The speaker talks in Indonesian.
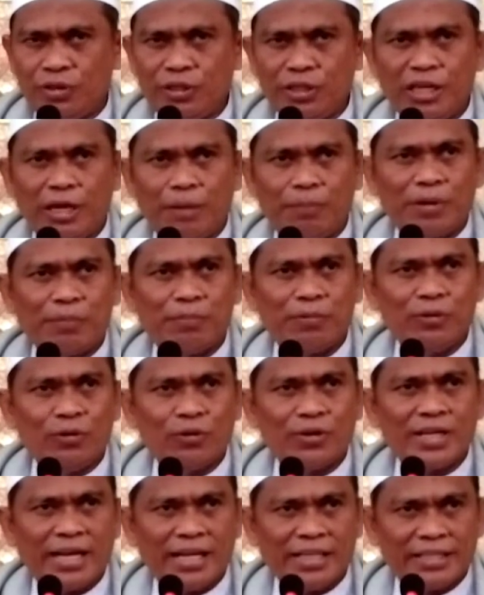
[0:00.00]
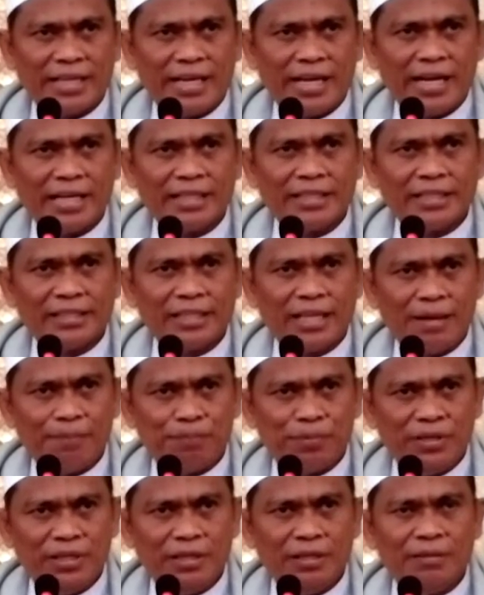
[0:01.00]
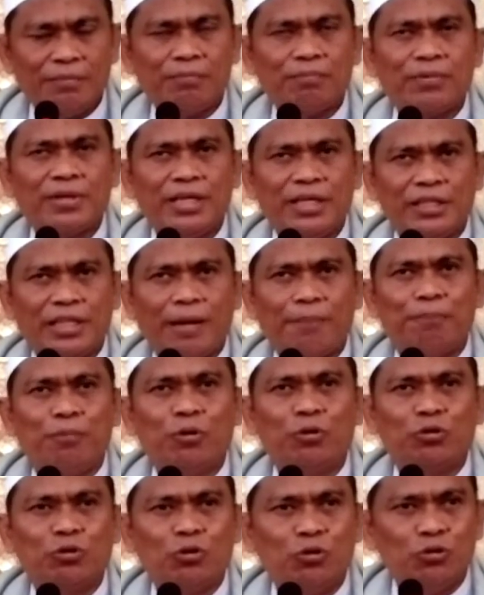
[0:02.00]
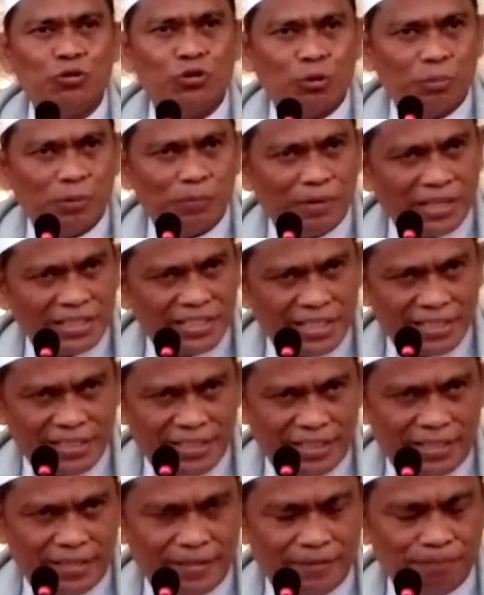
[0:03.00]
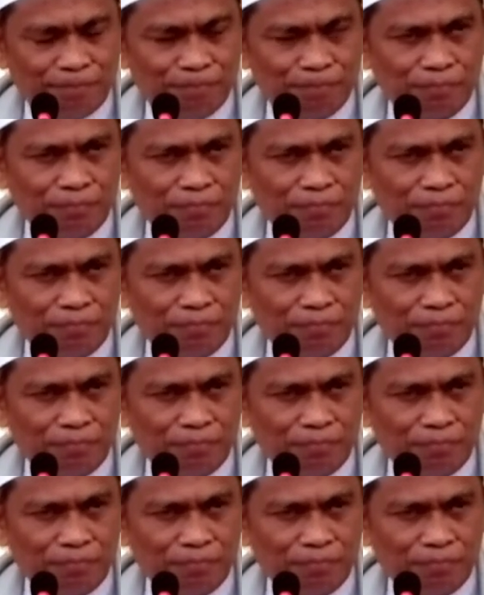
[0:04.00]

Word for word: tidak berbentuk kata, akan tetapi kita butuh untuk membacanya.